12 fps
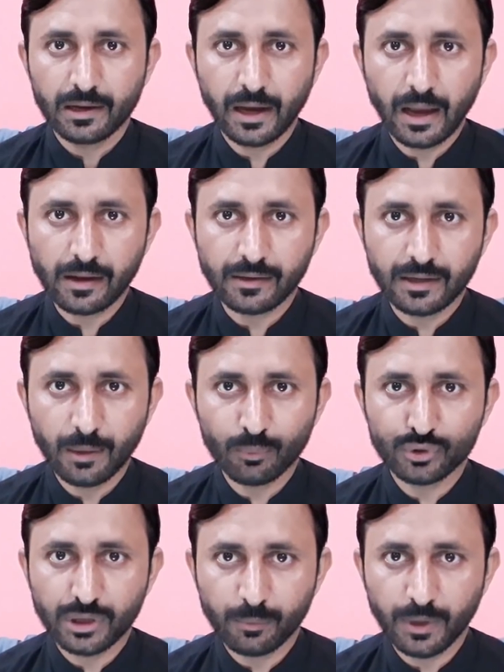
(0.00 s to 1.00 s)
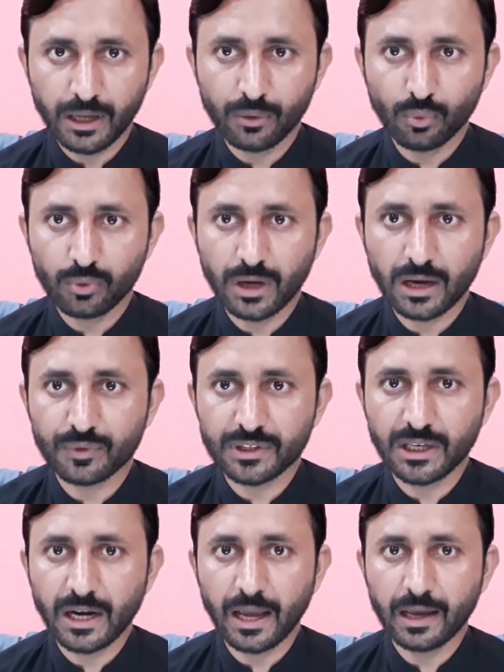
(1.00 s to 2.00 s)
कि ये मुस्लिम लीग नून का एक
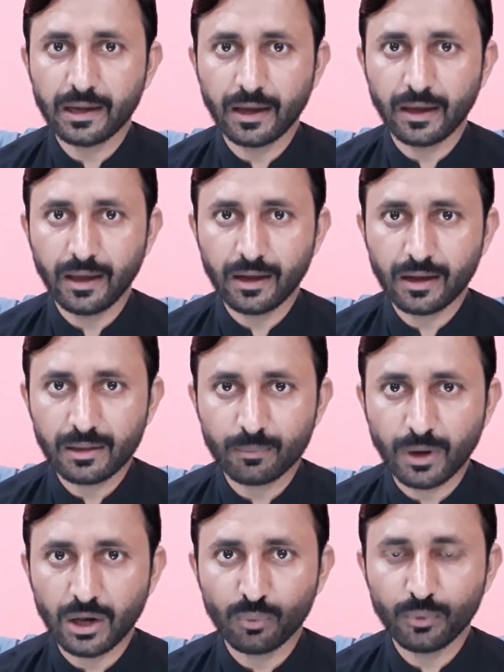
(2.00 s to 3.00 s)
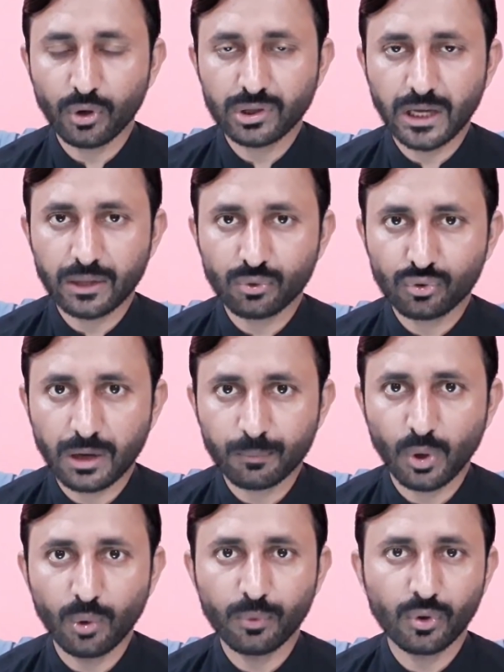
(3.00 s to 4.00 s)
वतीरा है कि एक हाथ बालों में होता है दूसरा
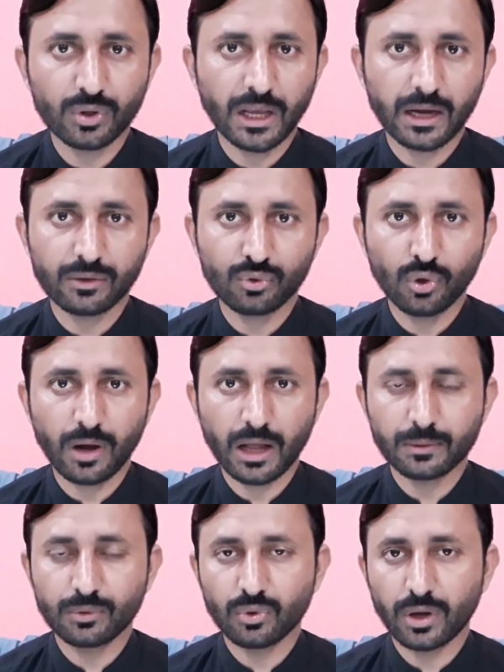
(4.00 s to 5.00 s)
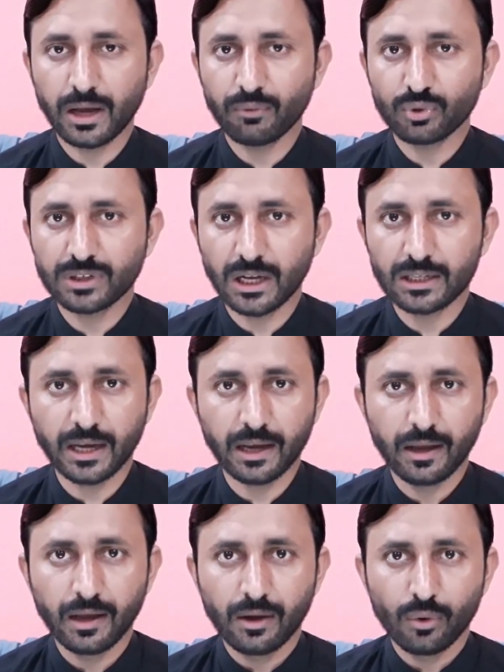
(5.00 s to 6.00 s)
पाँव में होता है कि जो हाथ जो है वो चल जाए जाए
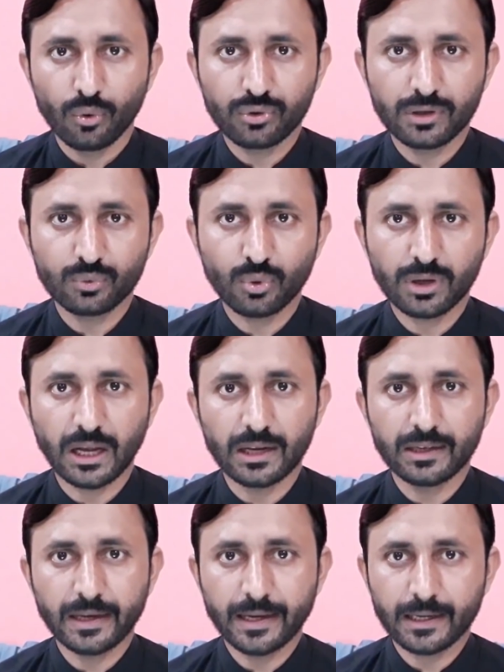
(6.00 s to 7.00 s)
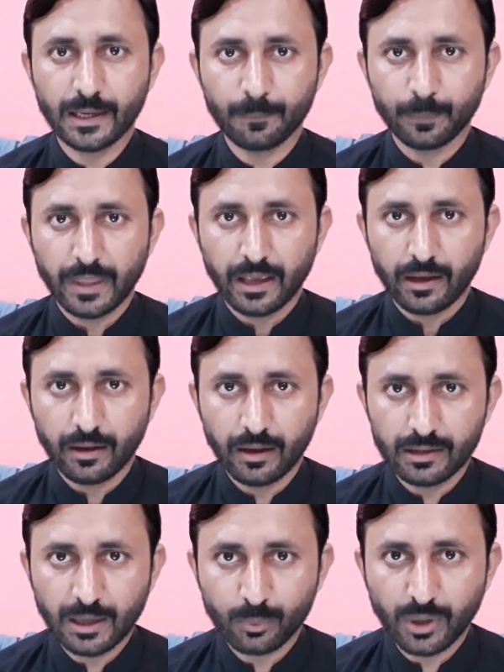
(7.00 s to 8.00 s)
उसकी सूरत हाल ये है कि
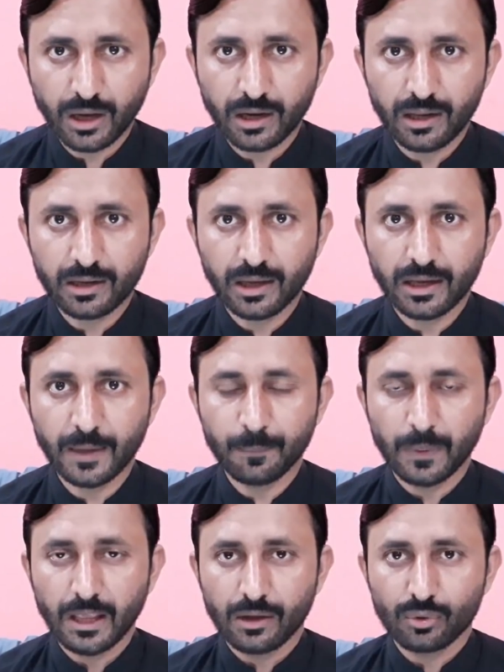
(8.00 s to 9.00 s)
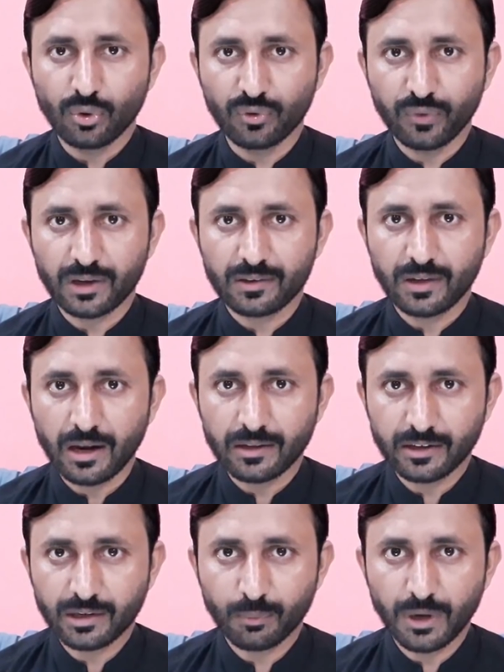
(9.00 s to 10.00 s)
जब तकरीर की गई तो उस वक्त सारे
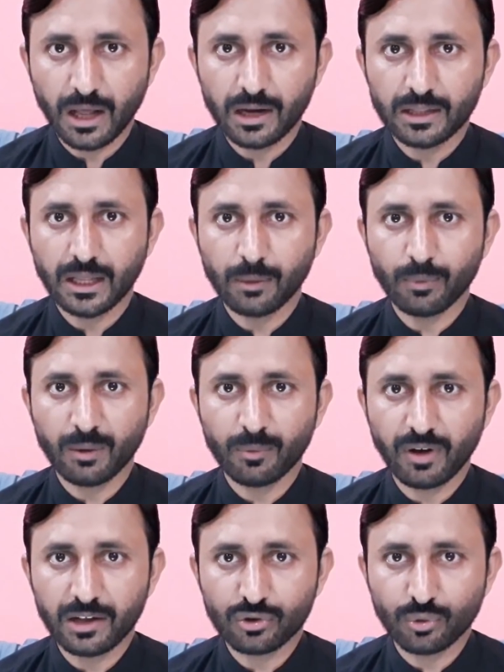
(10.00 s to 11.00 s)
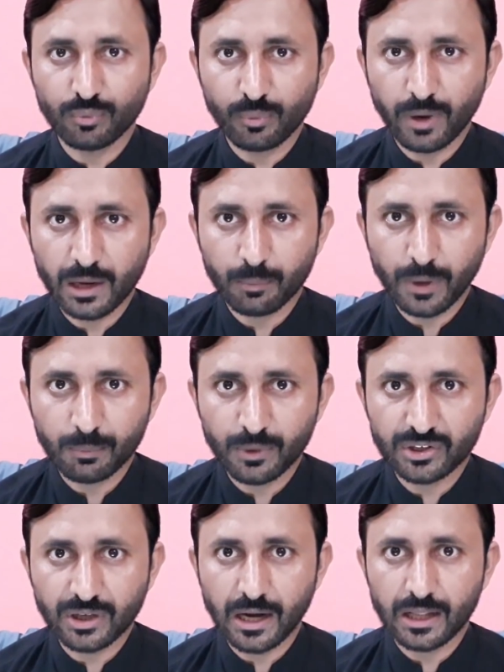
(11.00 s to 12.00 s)
जश्न मना रहे थे मरीम नवाज़ को मुबारकबाद
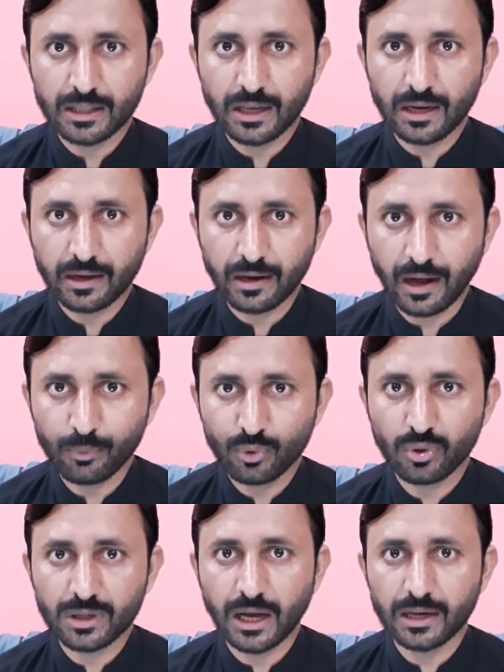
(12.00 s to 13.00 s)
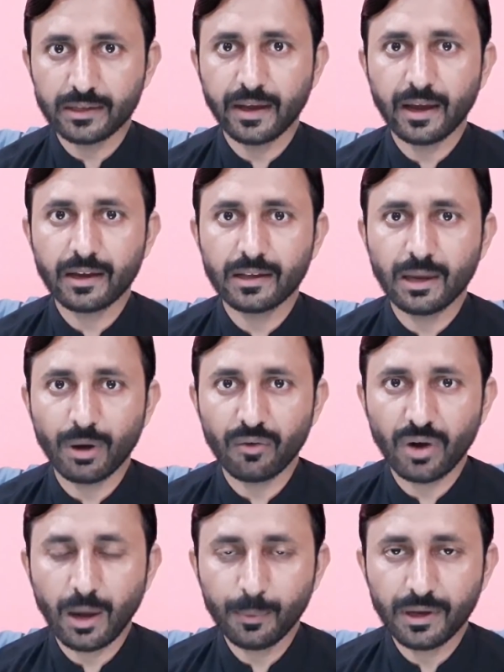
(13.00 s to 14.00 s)
पेश कर रहे थे लेकिन अब सूरत हाल ये है कि जब
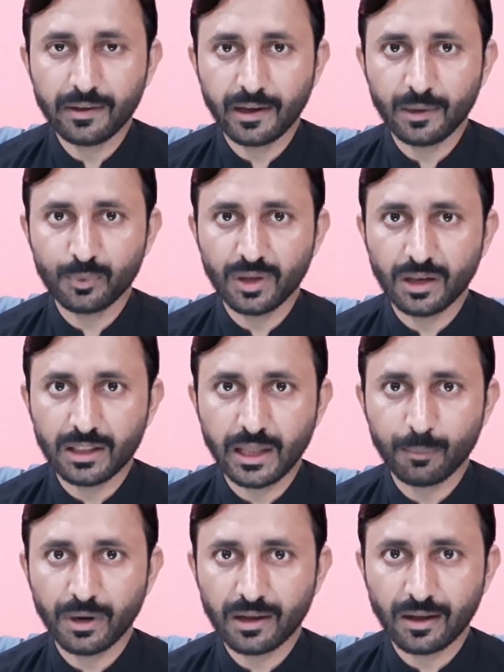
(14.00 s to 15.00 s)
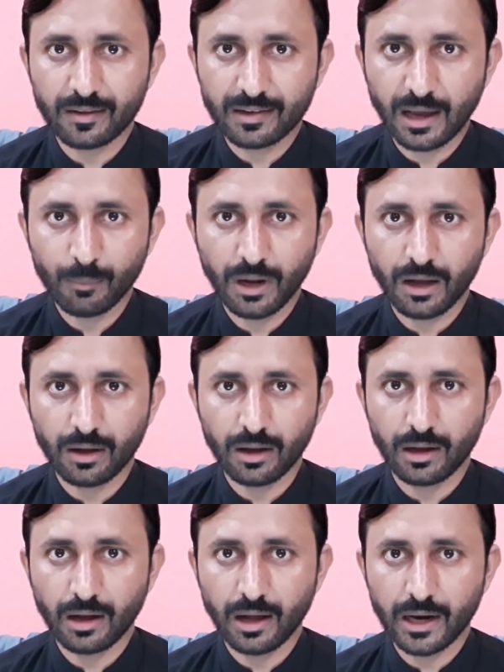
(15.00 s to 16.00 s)
आवाम की जानब से रद्द अमल का सामना
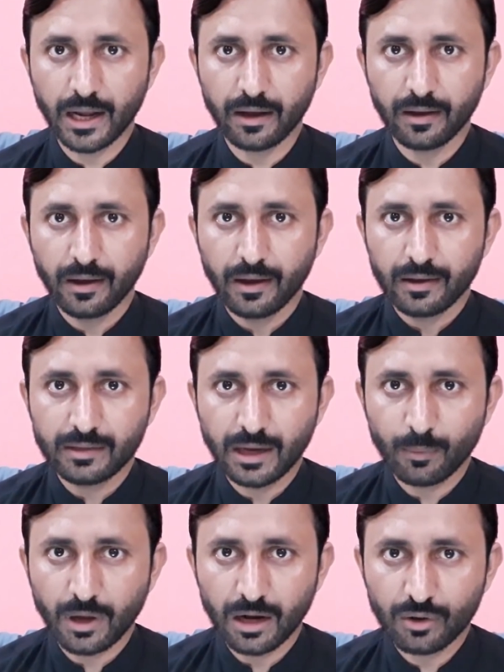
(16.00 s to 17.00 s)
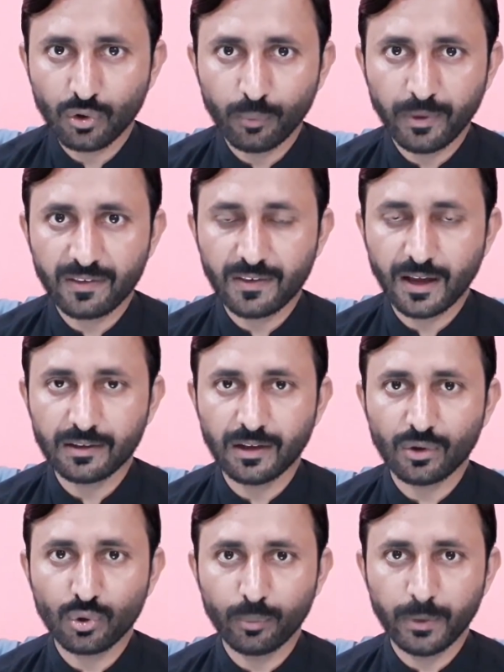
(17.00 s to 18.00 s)
आ रहा है जब हल्कों में सियासी
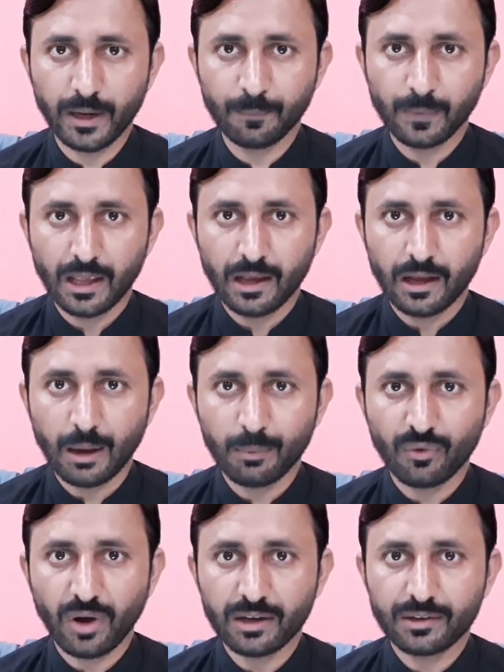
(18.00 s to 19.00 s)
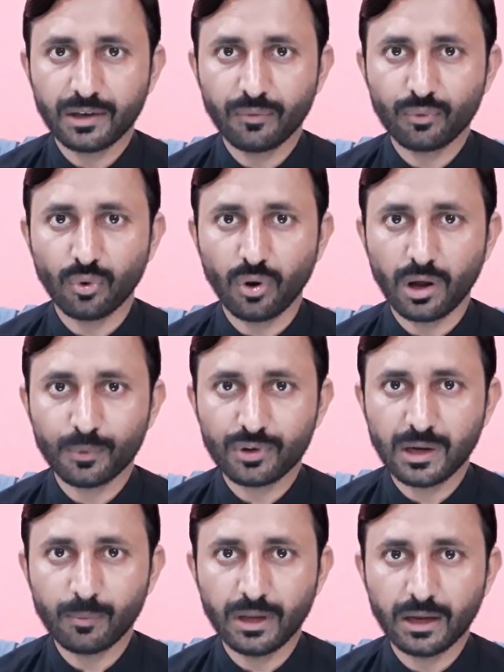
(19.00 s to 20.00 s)
हल्कों में अब नवाज शरीफ को और
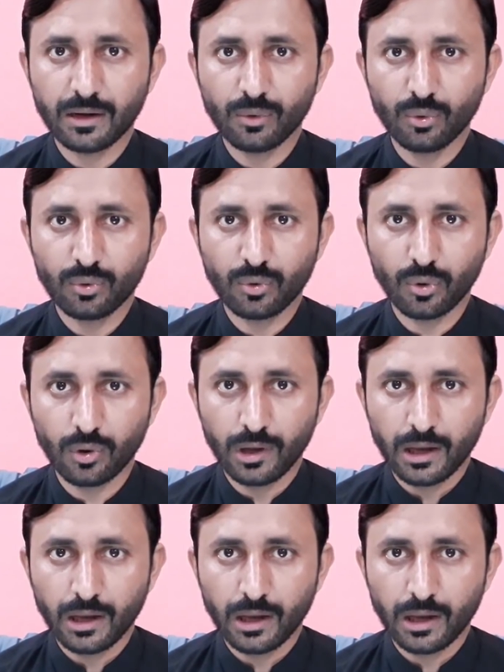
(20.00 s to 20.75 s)
मुस्लिम लीग नून को